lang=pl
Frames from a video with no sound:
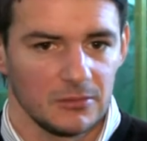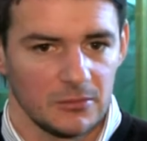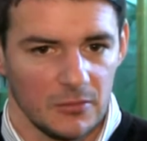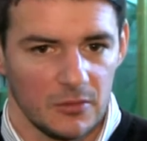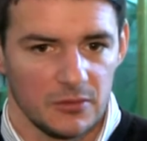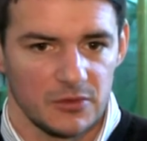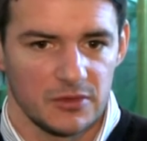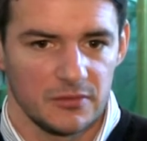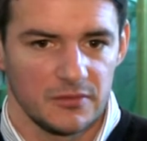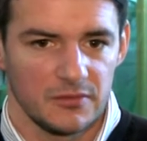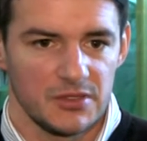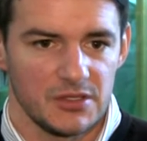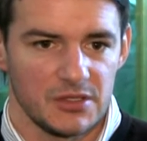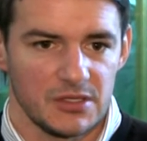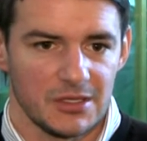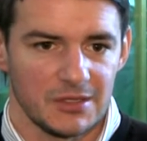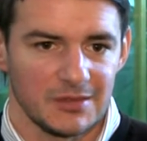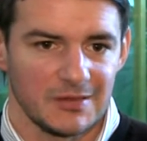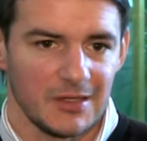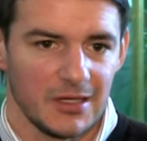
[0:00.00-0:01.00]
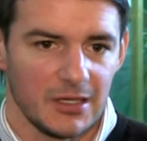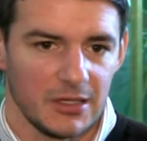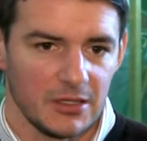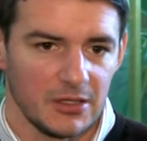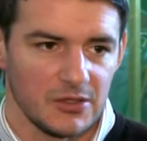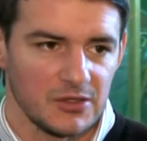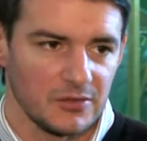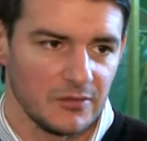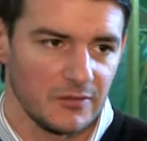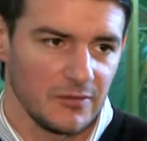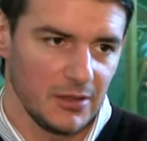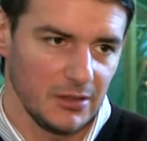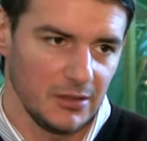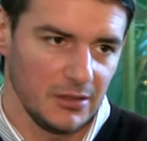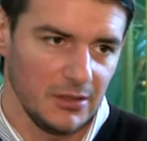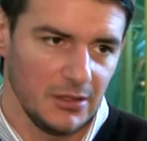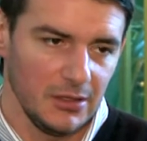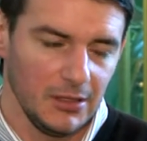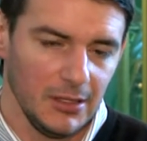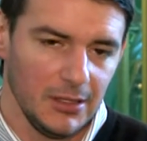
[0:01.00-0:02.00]
oczywiście
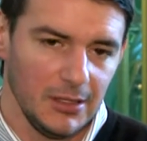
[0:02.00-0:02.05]
zaangażowanie.